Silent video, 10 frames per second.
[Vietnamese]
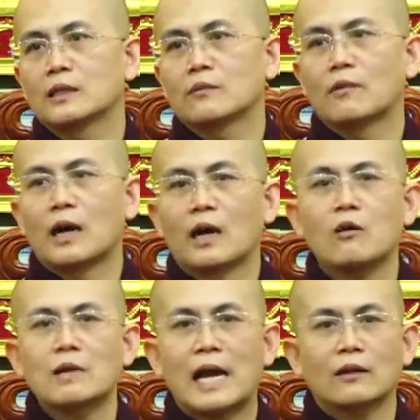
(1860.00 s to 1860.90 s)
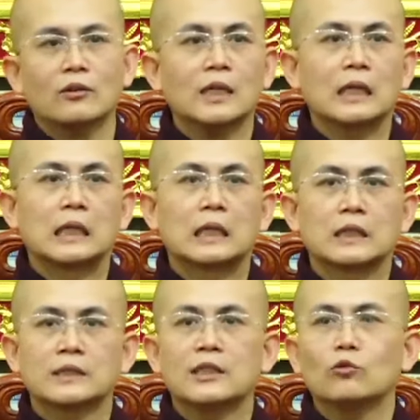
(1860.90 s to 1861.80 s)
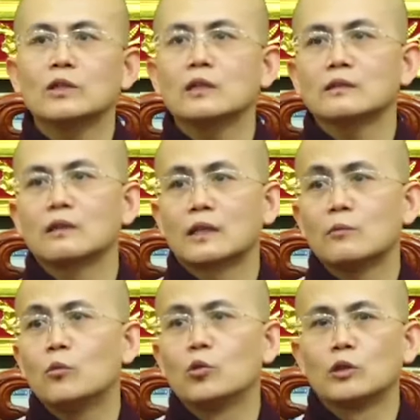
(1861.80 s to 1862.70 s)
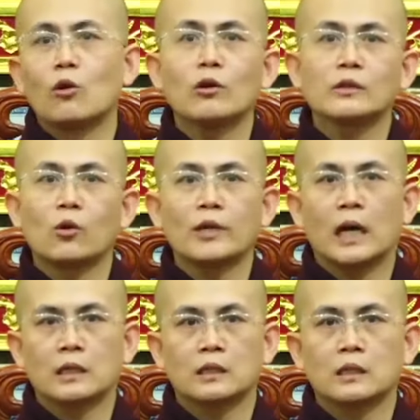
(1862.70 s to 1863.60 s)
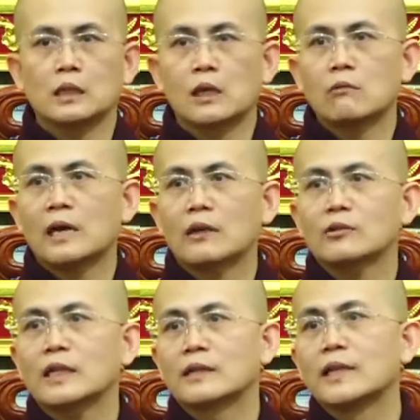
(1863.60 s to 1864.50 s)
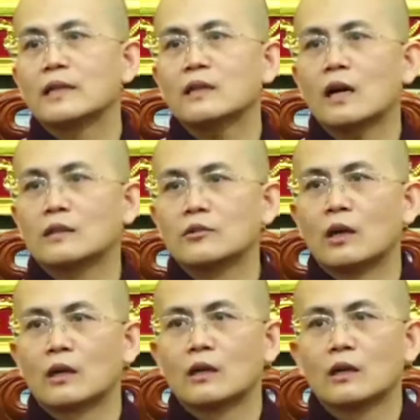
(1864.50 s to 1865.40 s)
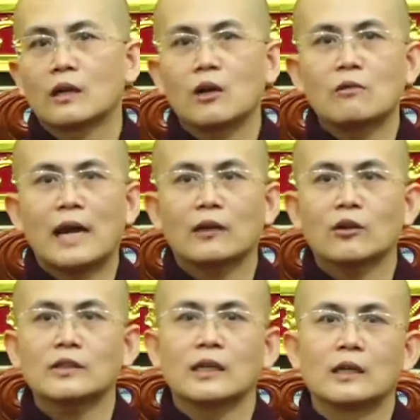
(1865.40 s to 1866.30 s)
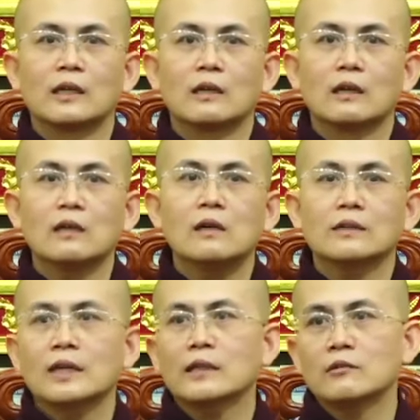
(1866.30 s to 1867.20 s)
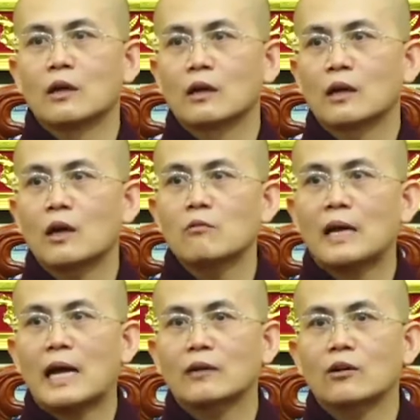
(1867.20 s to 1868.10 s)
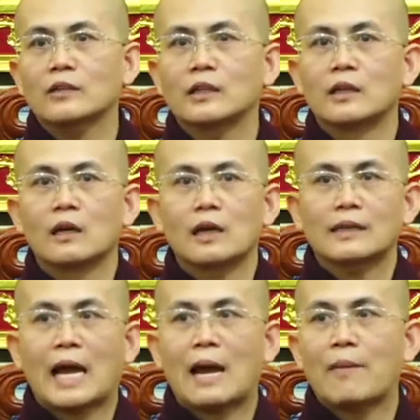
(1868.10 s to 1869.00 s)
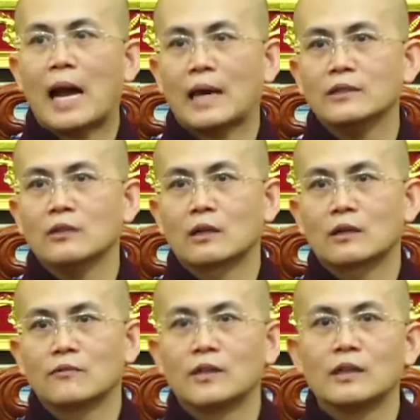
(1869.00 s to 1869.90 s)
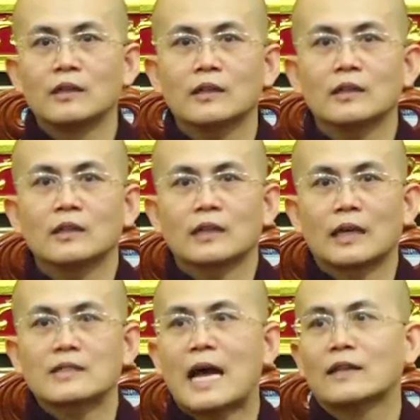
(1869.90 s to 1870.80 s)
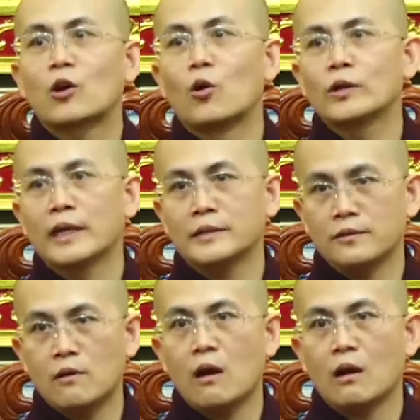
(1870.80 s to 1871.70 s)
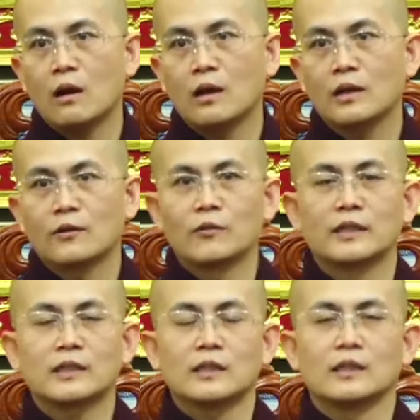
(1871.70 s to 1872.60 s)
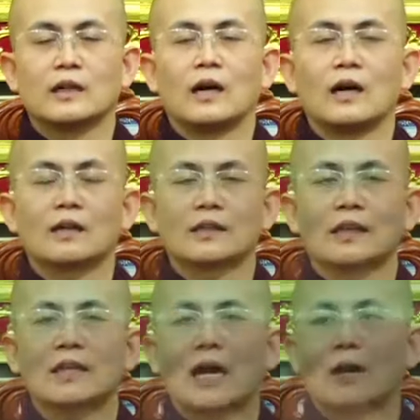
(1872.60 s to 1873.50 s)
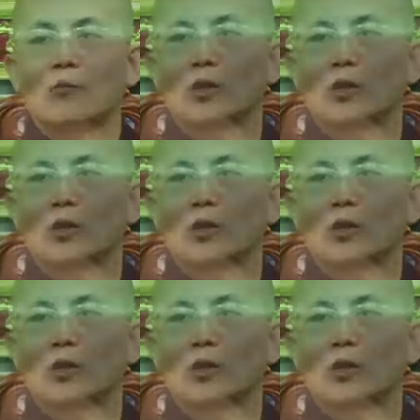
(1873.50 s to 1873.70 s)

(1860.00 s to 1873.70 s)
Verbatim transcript: và không ai có thể chịu đựng được cái mùi hôi thối ấy không ai có thể đến gần được không ai có thể ưa thích được không ai có thể tham ái được với cái xác thối ấy nữa vậy thì ờ, đấy là một cái